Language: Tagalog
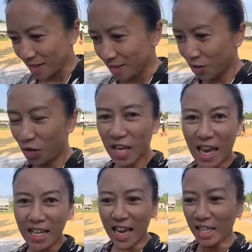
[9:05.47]
So,
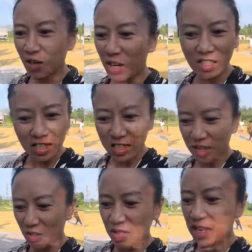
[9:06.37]
hinahayaan ko lang si
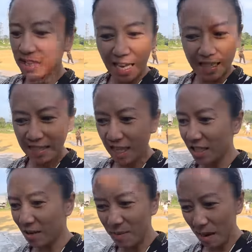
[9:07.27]
Chico guys kahit saan
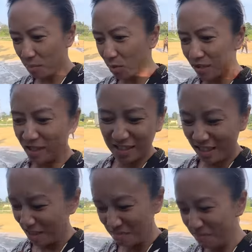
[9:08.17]
siya maabot
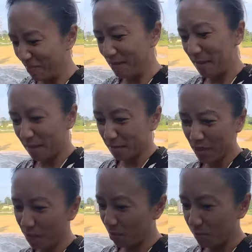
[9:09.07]
kasi pag
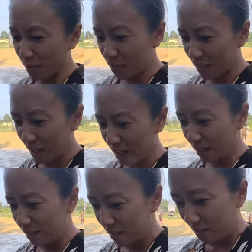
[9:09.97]
sa probinsya,
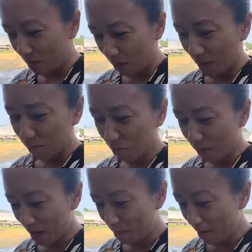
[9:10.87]
walang
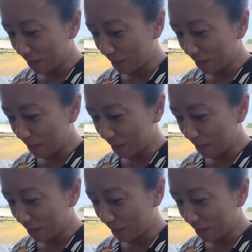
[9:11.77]
problema